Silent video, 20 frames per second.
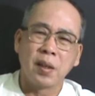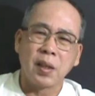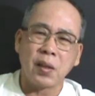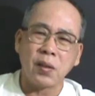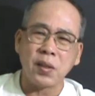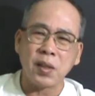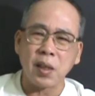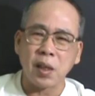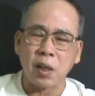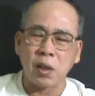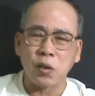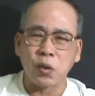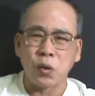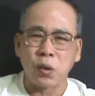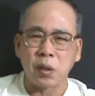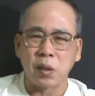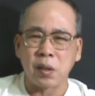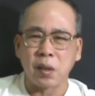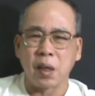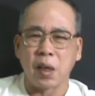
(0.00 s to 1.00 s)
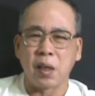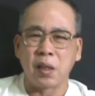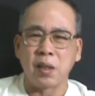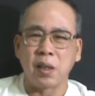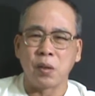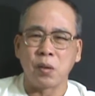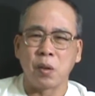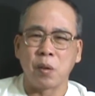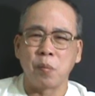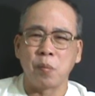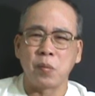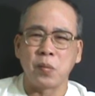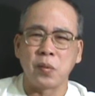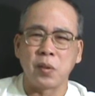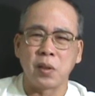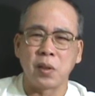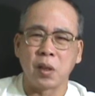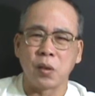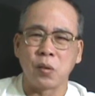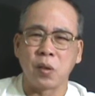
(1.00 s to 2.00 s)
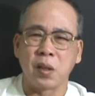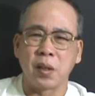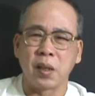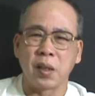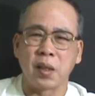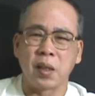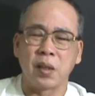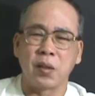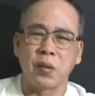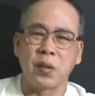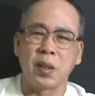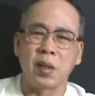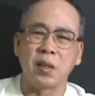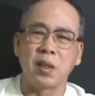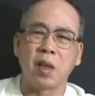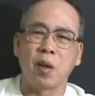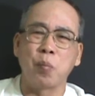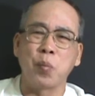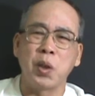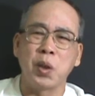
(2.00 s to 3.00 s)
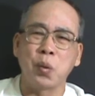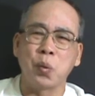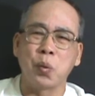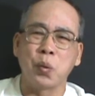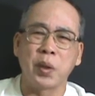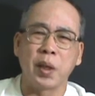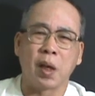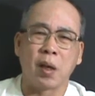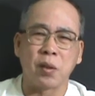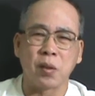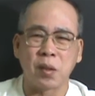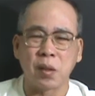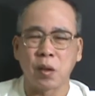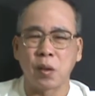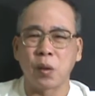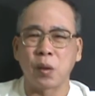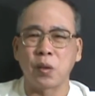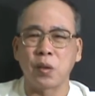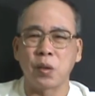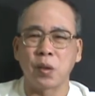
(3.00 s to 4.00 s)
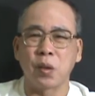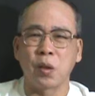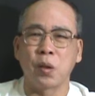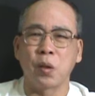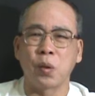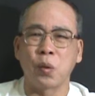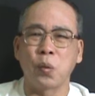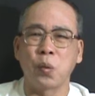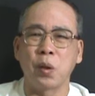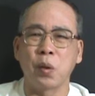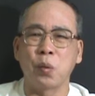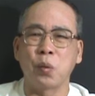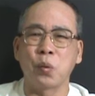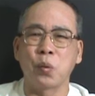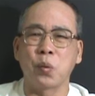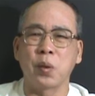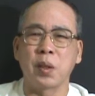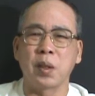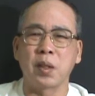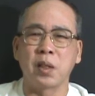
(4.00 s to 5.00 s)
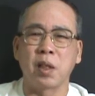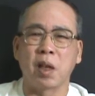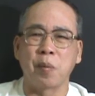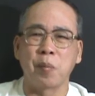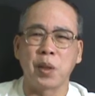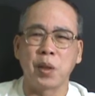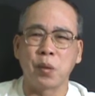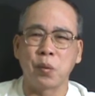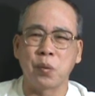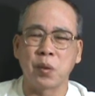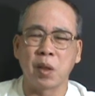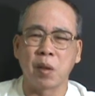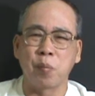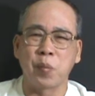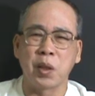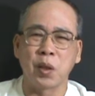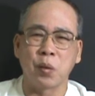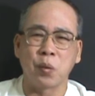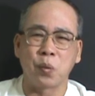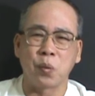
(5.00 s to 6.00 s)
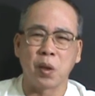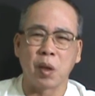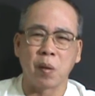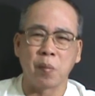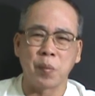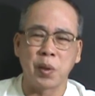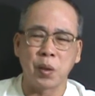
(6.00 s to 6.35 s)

那这个曲子哈，叫做叫做那个，有的人叫迷糊调，就是就是糊里糊涂那个小迷糊的迷糊啊，